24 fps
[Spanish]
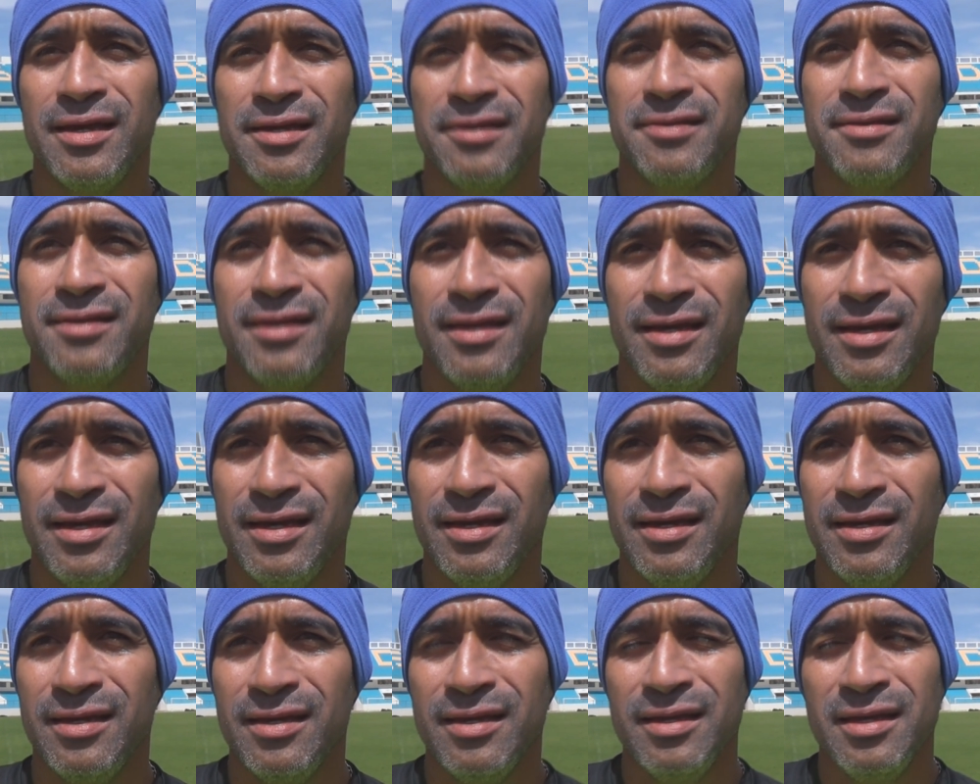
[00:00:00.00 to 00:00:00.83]

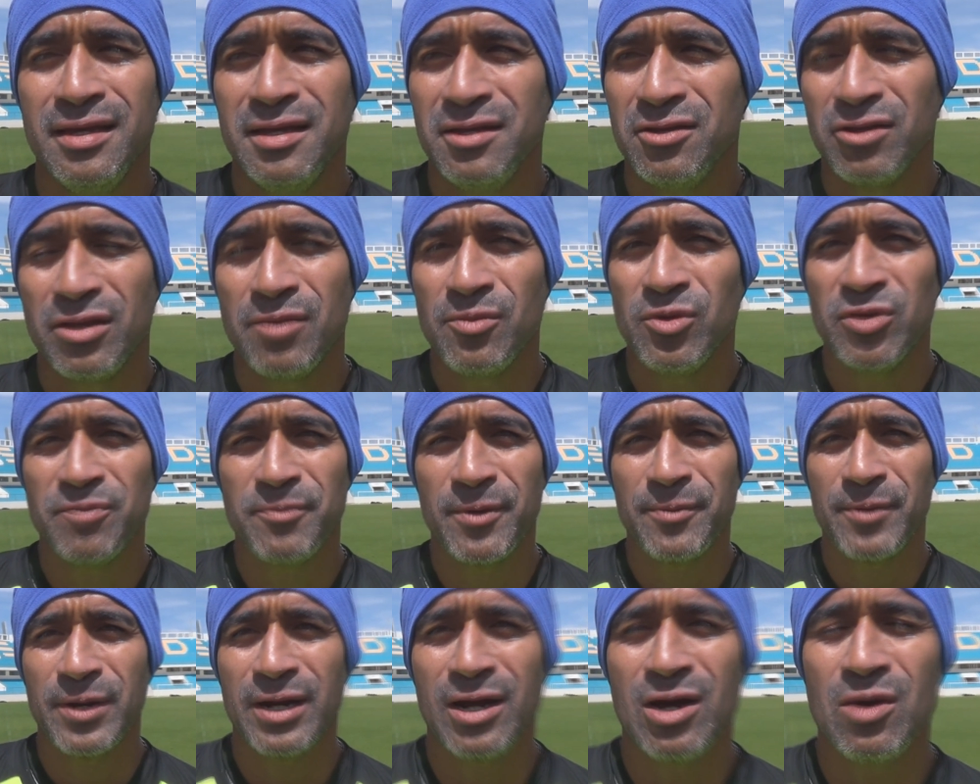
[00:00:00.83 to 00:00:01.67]
este, nos hemos
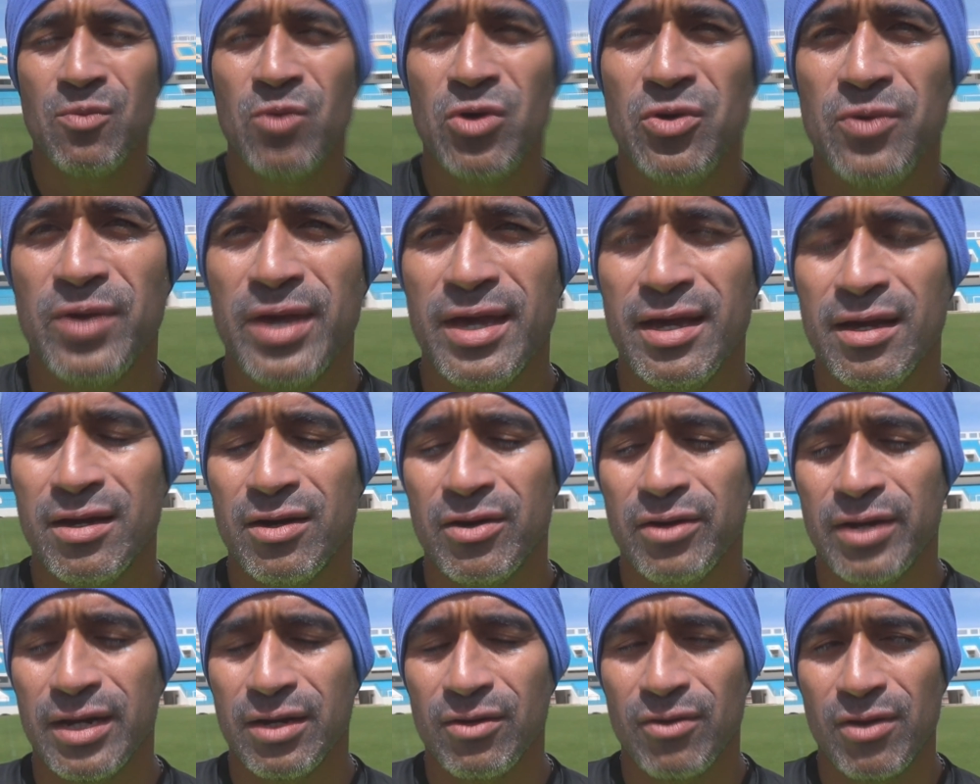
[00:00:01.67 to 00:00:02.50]
preparado muy bien
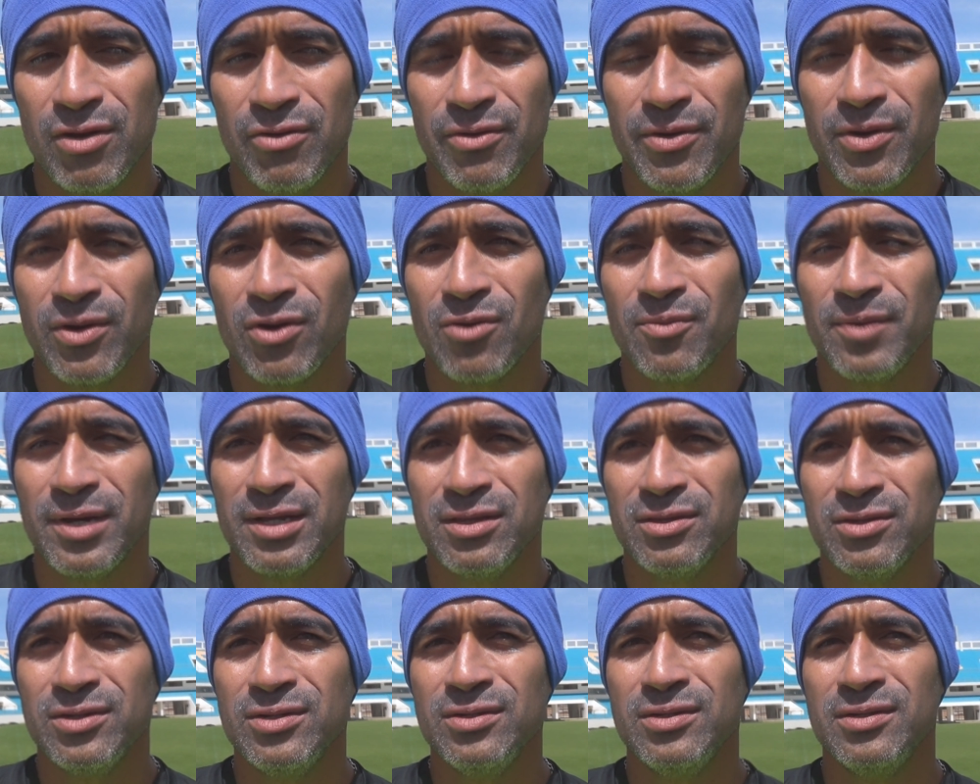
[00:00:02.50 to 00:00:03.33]
ahora con el nuevo
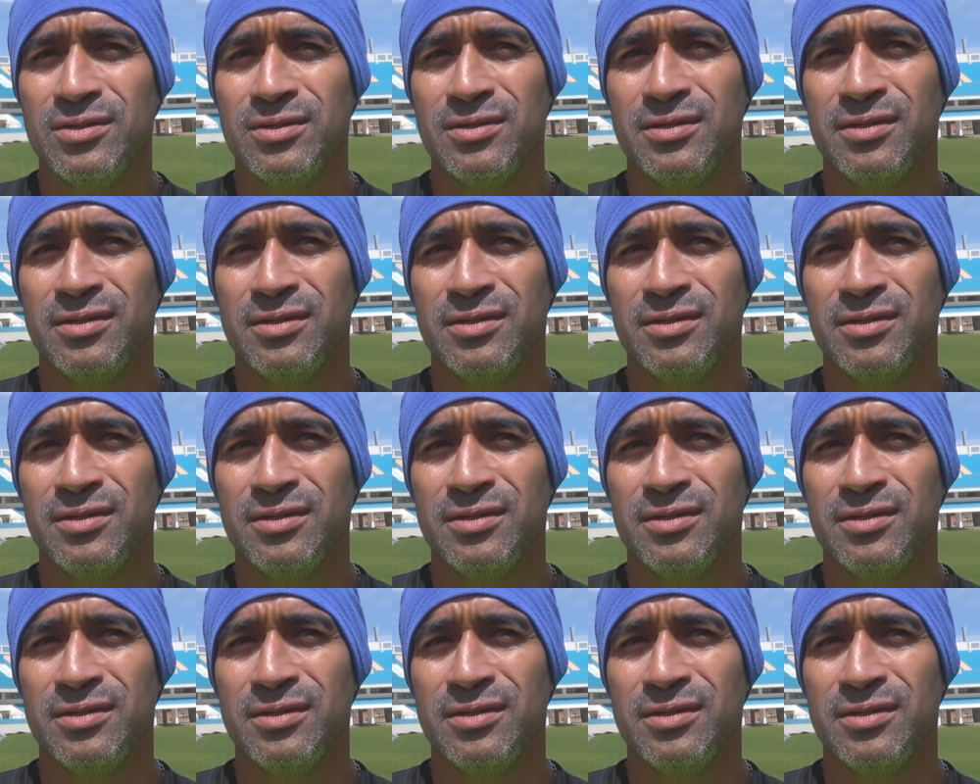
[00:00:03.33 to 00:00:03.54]
comando.